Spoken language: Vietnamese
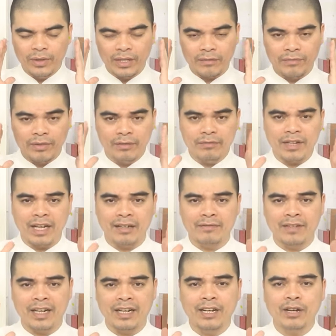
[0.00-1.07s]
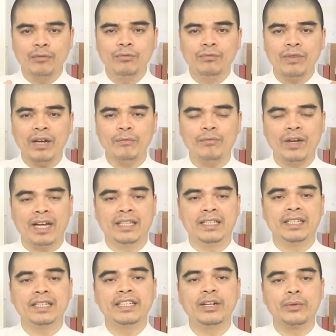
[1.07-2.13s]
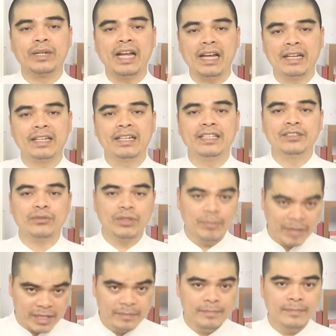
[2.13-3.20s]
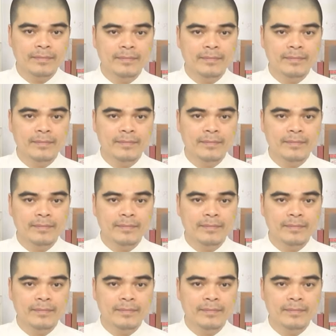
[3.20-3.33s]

luôn được vững vàng và không phạm phải những cái điều đại kỵ trong tâm linh.